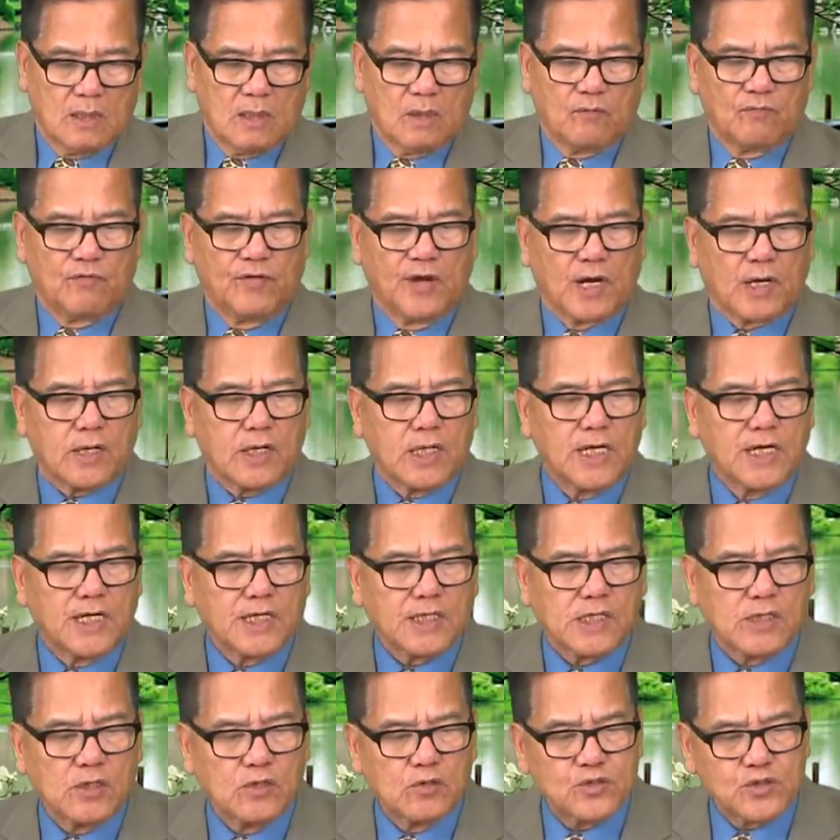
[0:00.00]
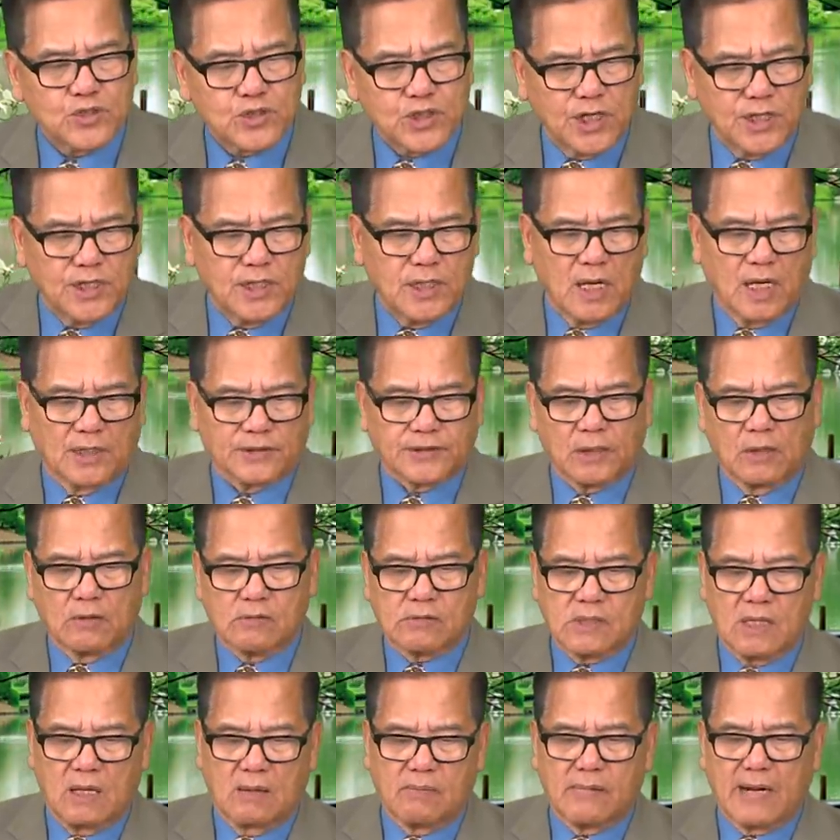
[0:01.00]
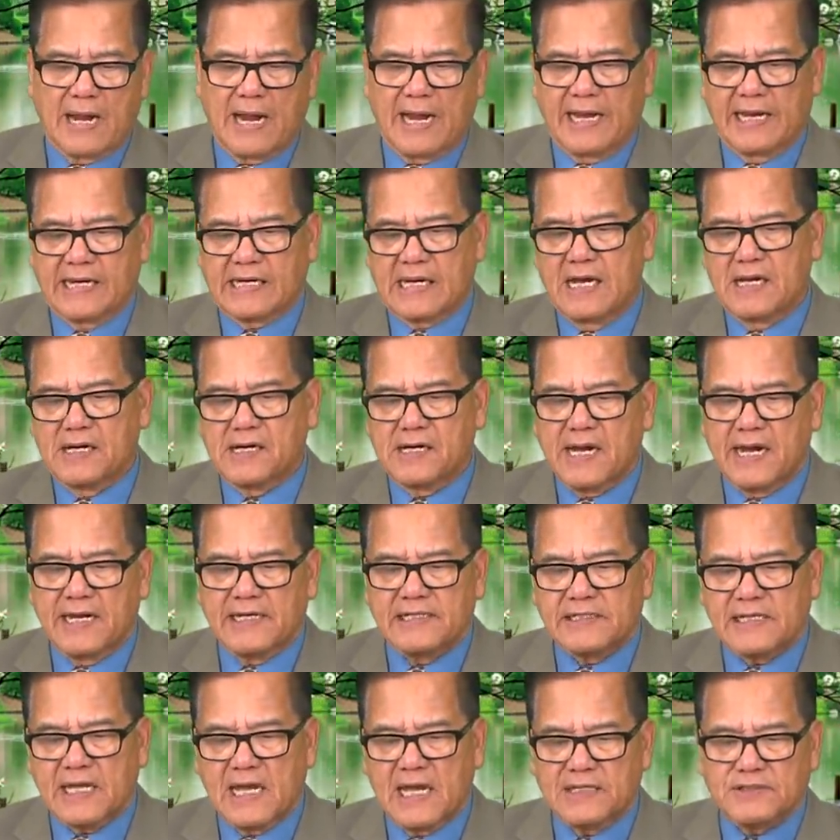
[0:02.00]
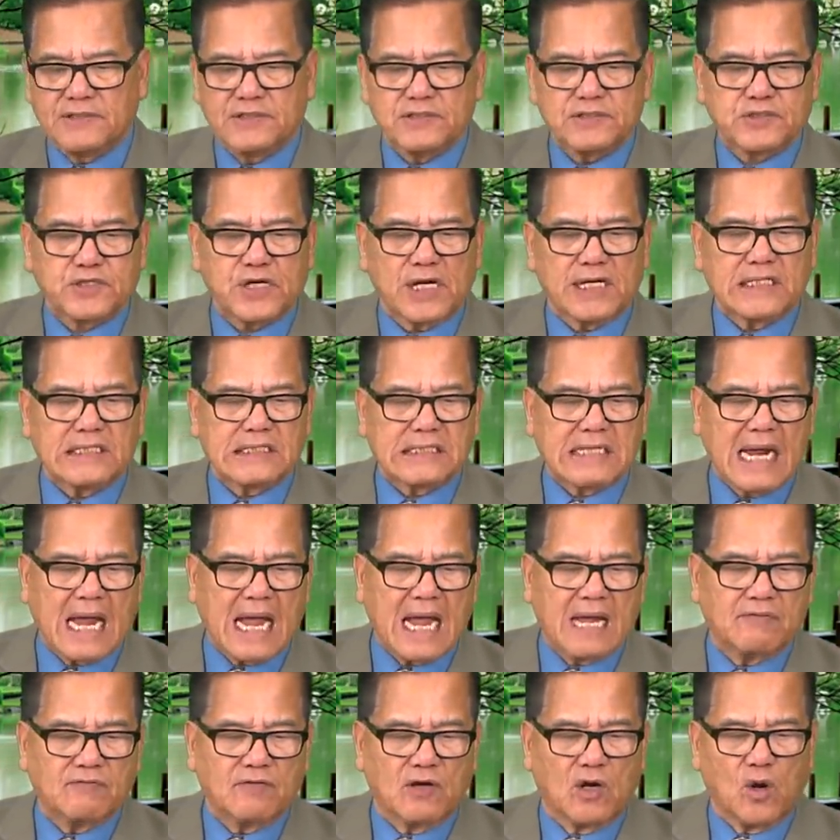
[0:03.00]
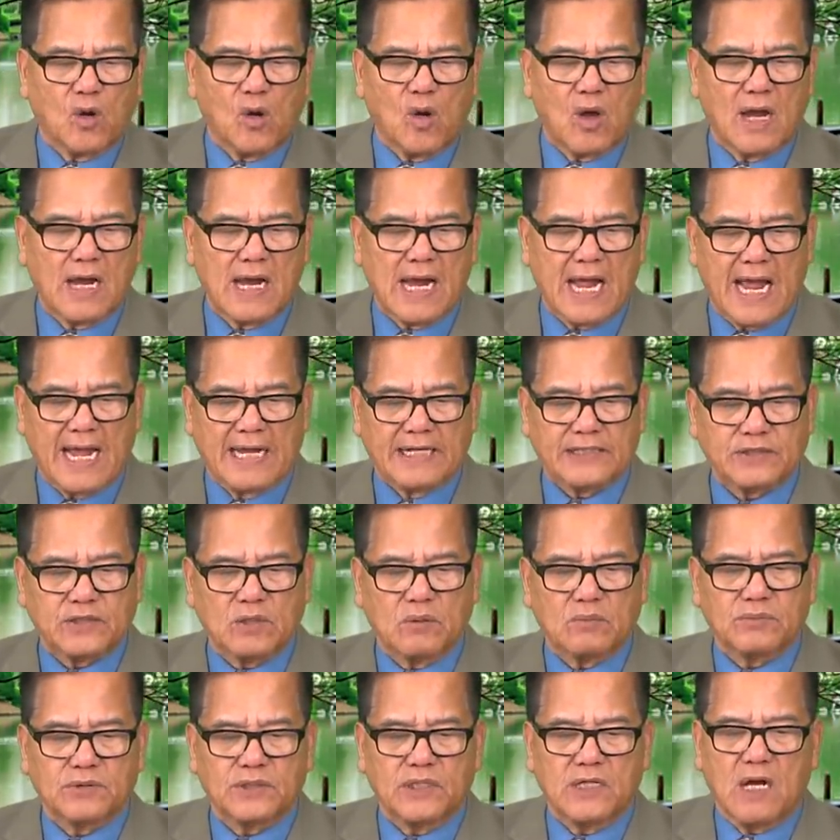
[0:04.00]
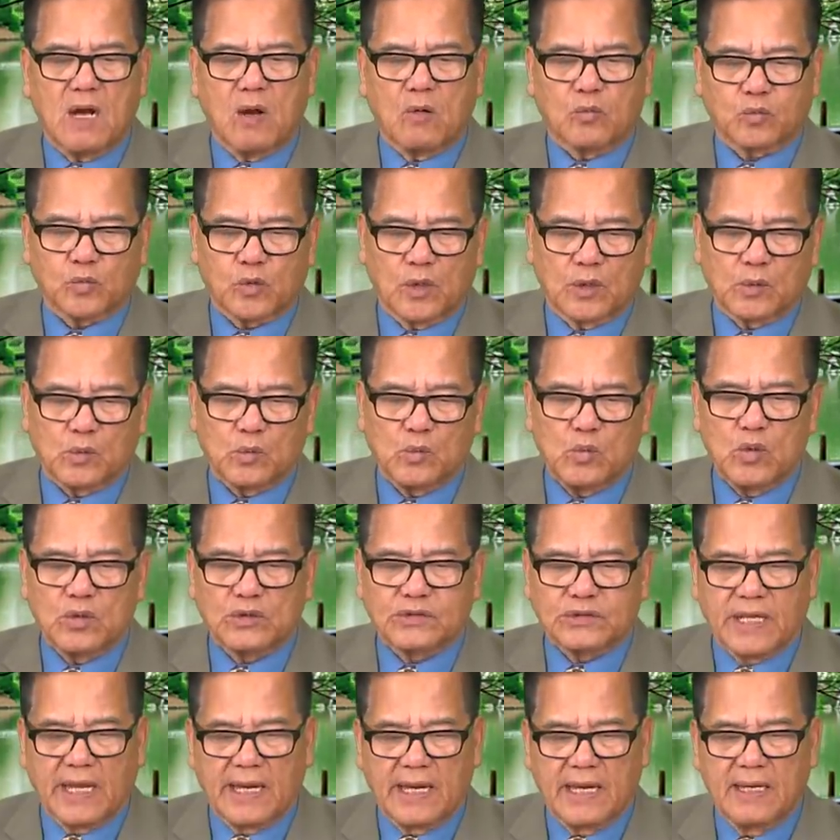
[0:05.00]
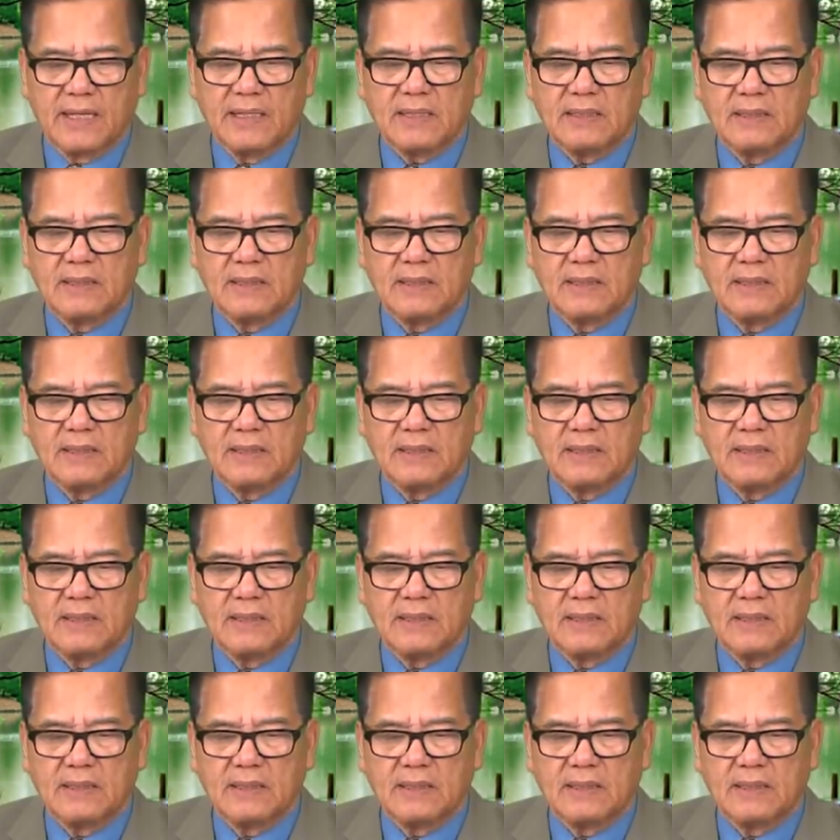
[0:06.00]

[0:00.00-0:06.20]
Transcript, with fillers: Việc nghiên cứu gen ở tàu cộng ngày càng gây ra những tranh cãi và lo ngại trong giới học thuật quốc tế.